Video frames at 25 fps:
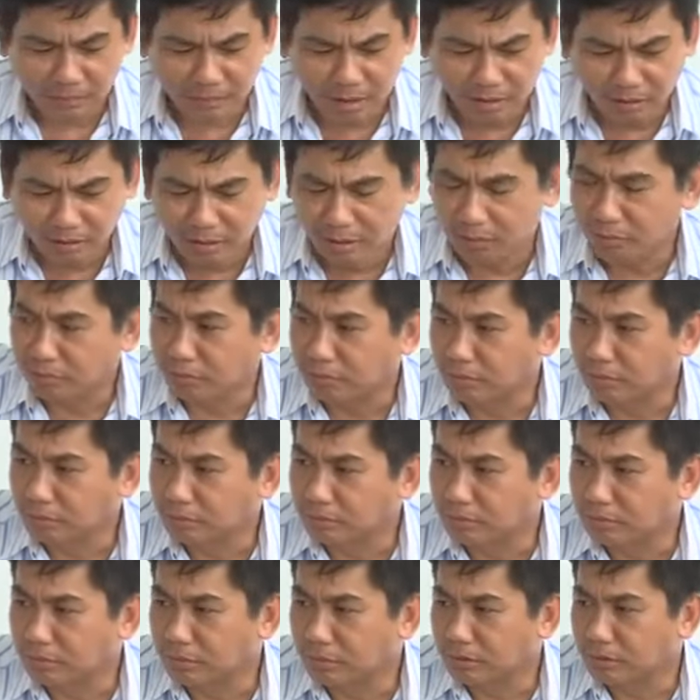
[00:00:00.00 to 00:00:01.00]
tấn công
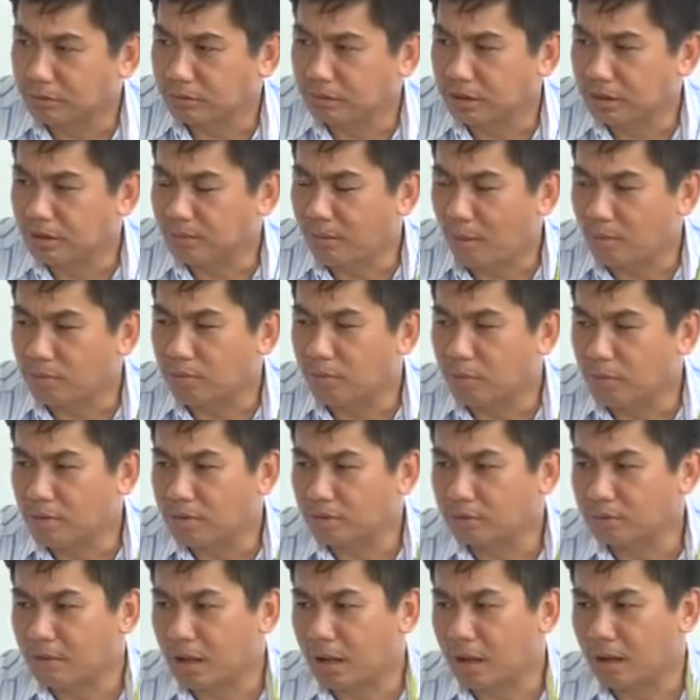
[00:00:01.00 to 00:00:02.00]
cái bông lúa
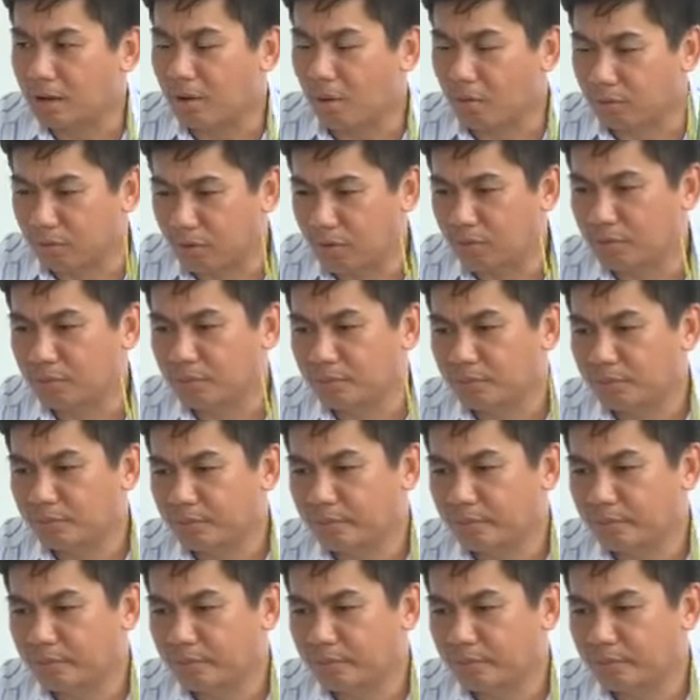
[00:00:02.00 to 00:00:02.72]
chúng ta cùng lúc